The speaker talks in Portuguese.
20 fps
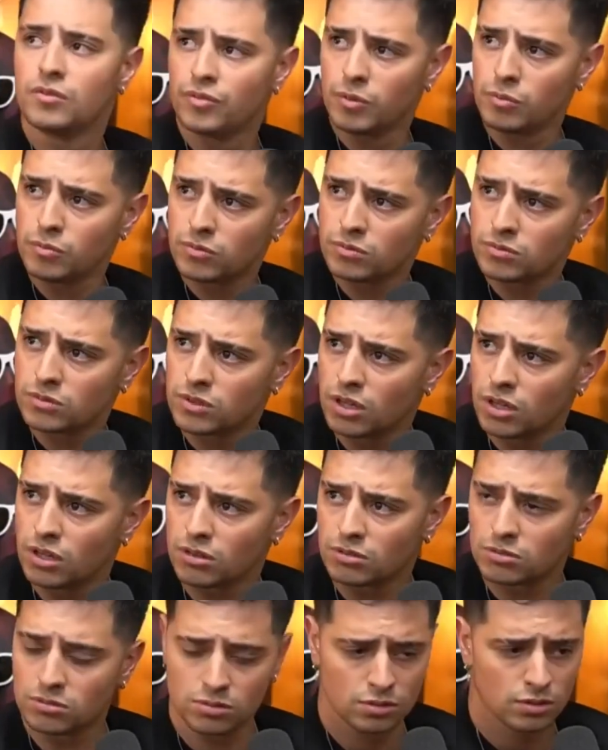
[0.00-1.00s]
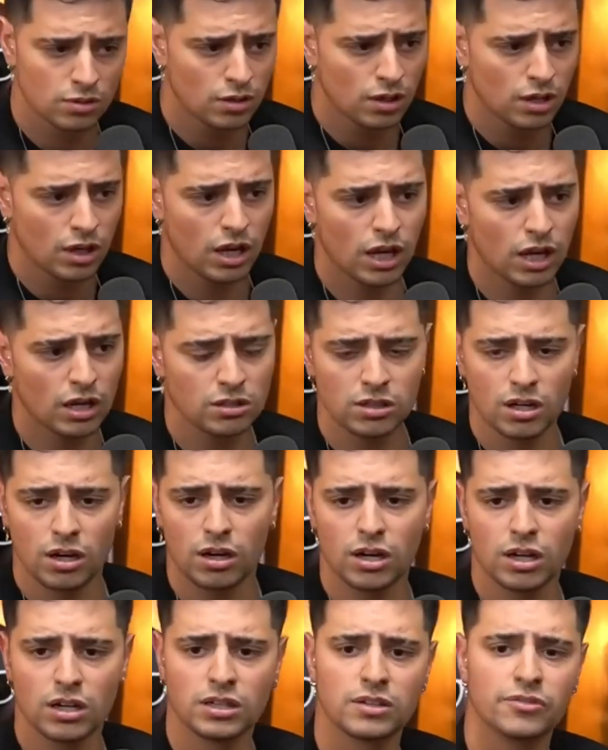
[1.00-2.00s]
Vamos, aqui, natural, natural. É, na
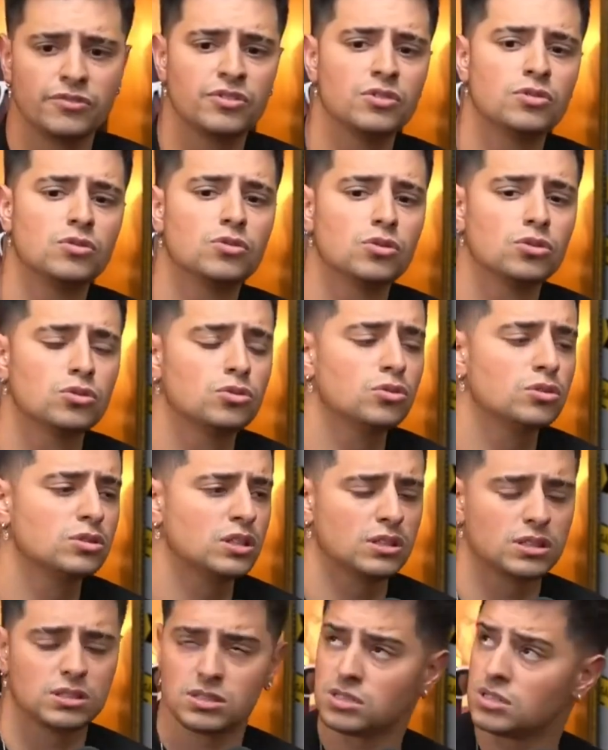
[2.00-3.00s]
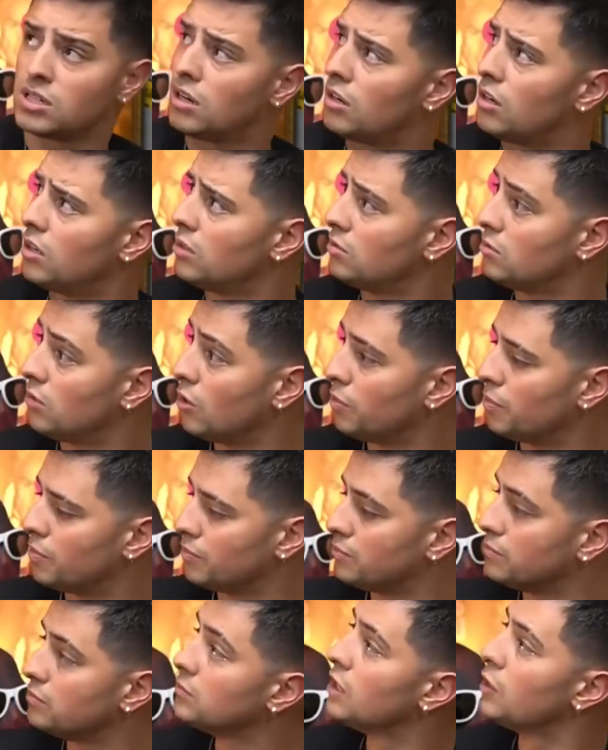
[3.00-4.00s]
hora que vir um cutuque aqui, você já olha. Opa,
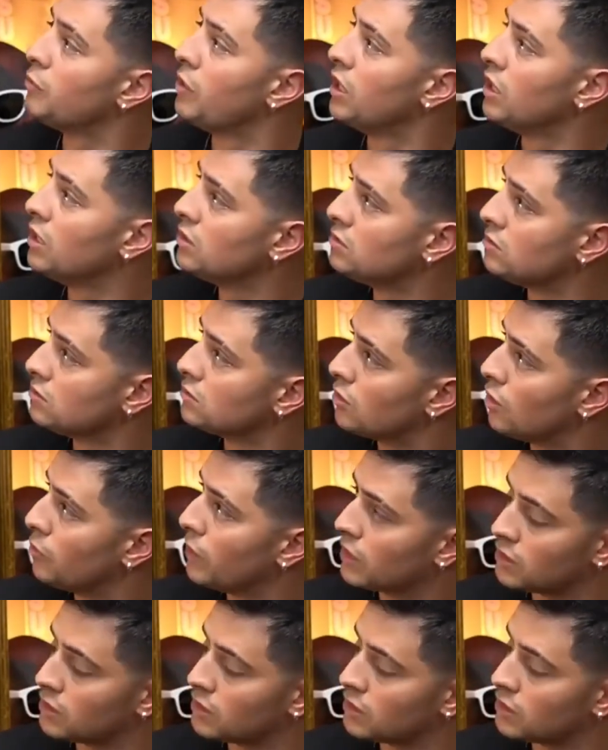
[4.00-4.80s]
e aí, beleza? Como é